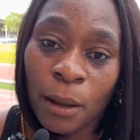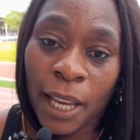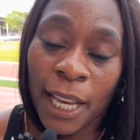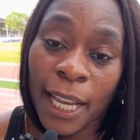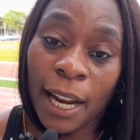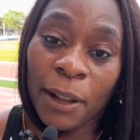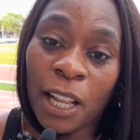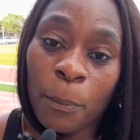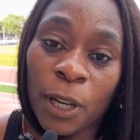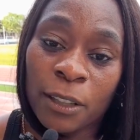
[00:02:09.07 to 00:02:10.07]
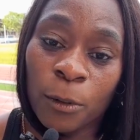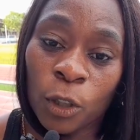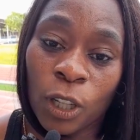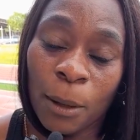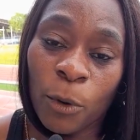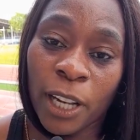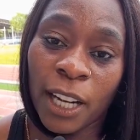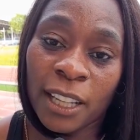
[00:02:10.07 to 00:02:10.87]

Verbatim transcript: Eh, la verdad, pues nosotros las mujeres en el